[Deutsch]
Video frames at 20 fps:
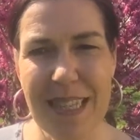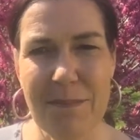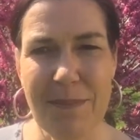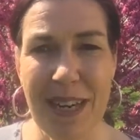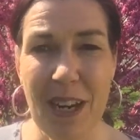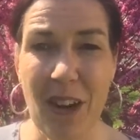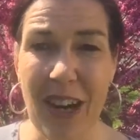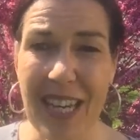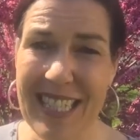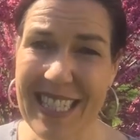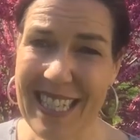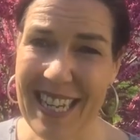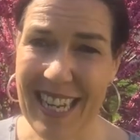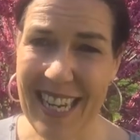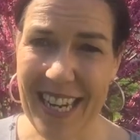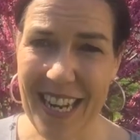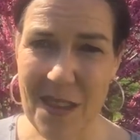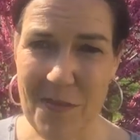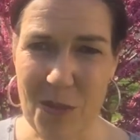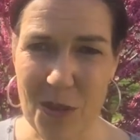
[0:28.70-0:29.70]
man auch erst
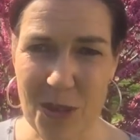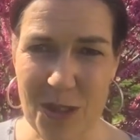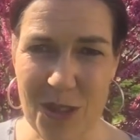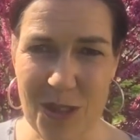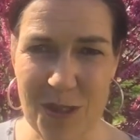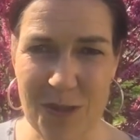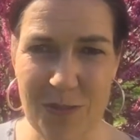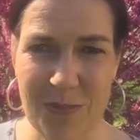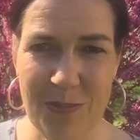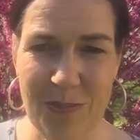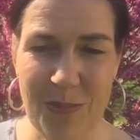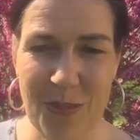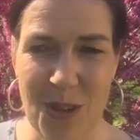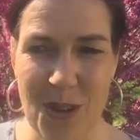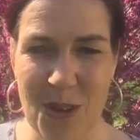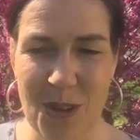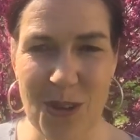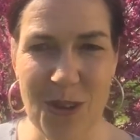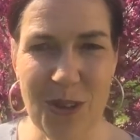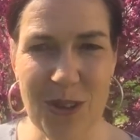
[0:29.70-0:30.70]
lernen muss.
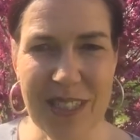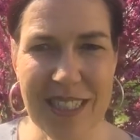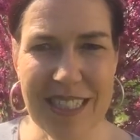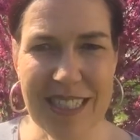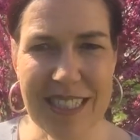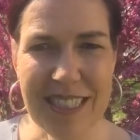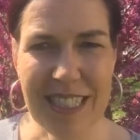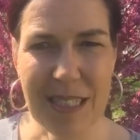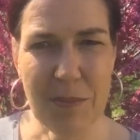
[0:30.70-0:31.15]
Und